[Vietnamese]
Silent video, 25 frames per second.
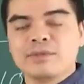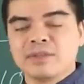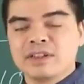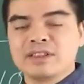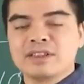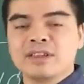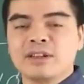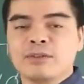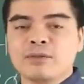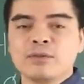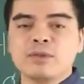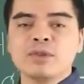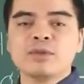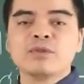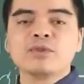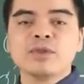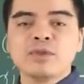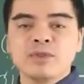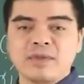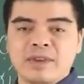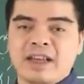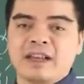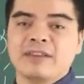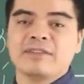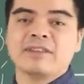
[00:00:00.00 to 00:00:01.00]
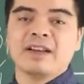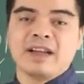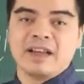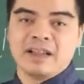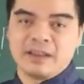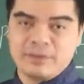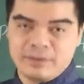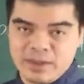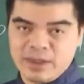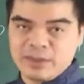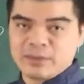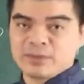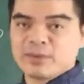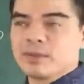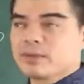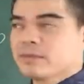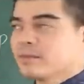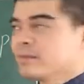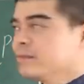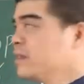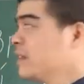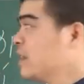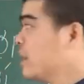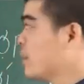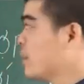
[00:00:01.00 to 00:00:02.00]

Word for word: cặp vợ chồng luôn vui vẻ và, và hạnh phúc.